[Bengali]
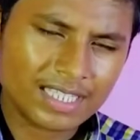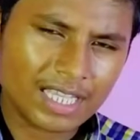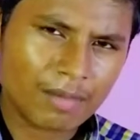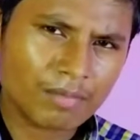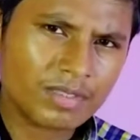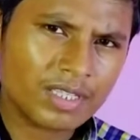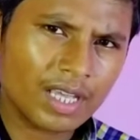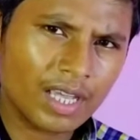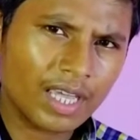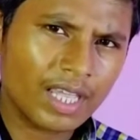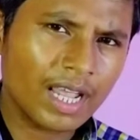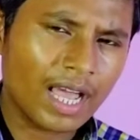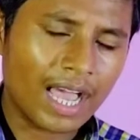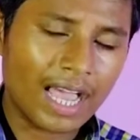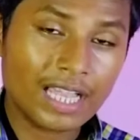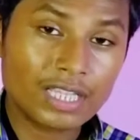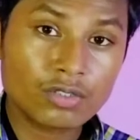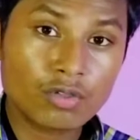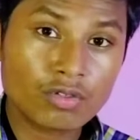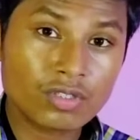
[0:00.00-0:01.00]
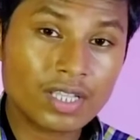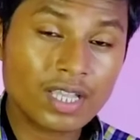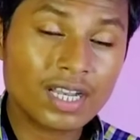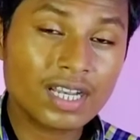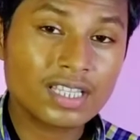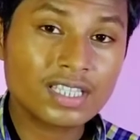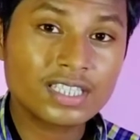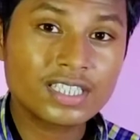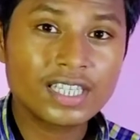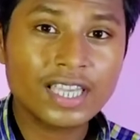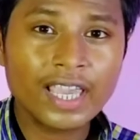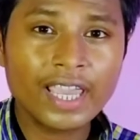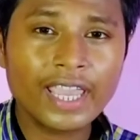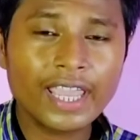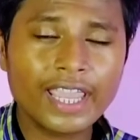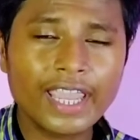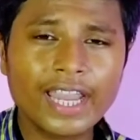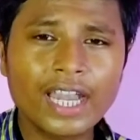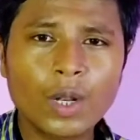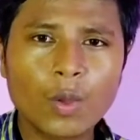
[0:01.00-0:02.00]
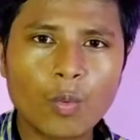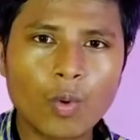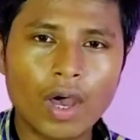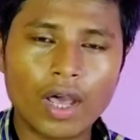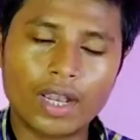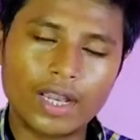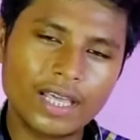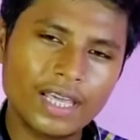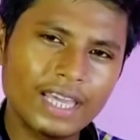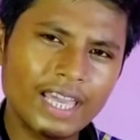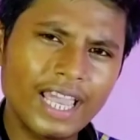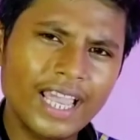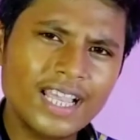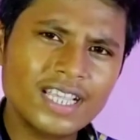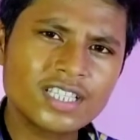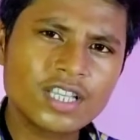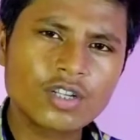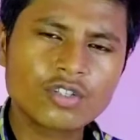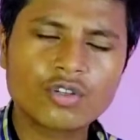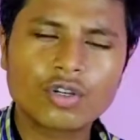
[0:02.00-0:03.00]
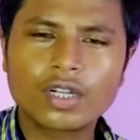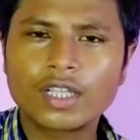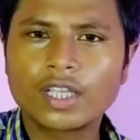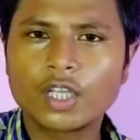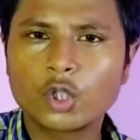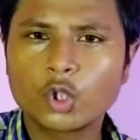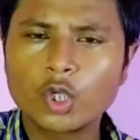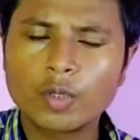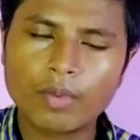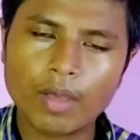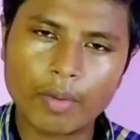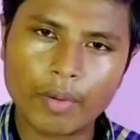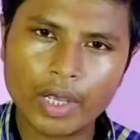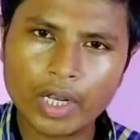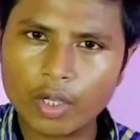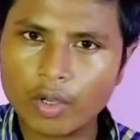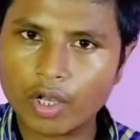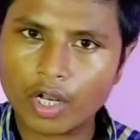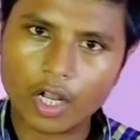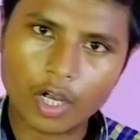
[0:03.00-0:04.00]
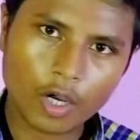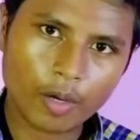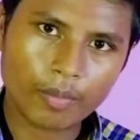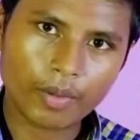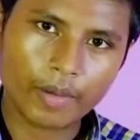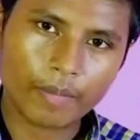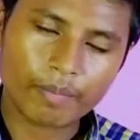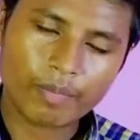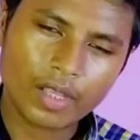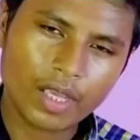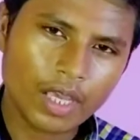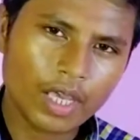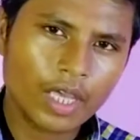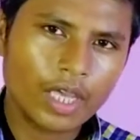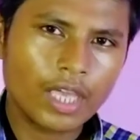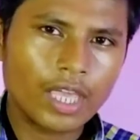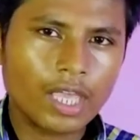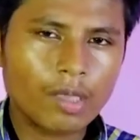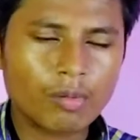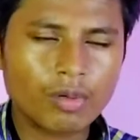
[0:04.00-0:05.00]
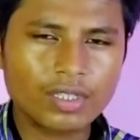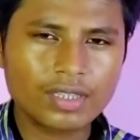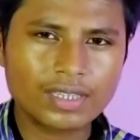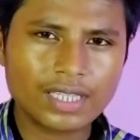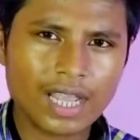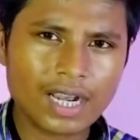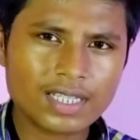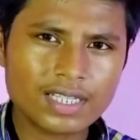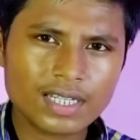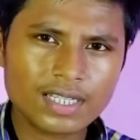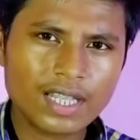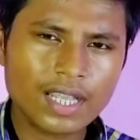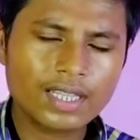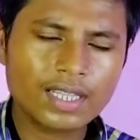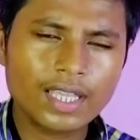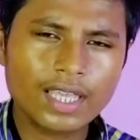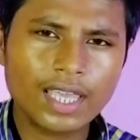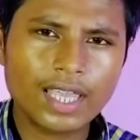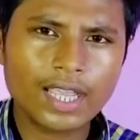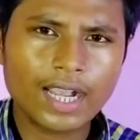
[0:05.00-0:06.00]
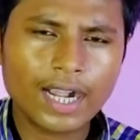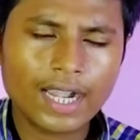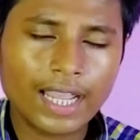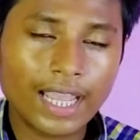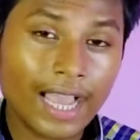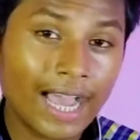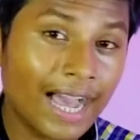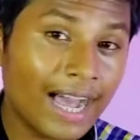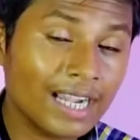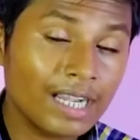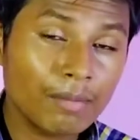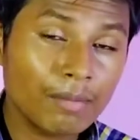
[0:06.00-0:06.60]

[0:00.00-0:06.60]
স্যামসাংয়ের আইসোসেল জে এন ওয়ান এই সেন্সরটি কিন্তু ব্যবহার করা হবে এবং তার সাথে সাথে এখানে আট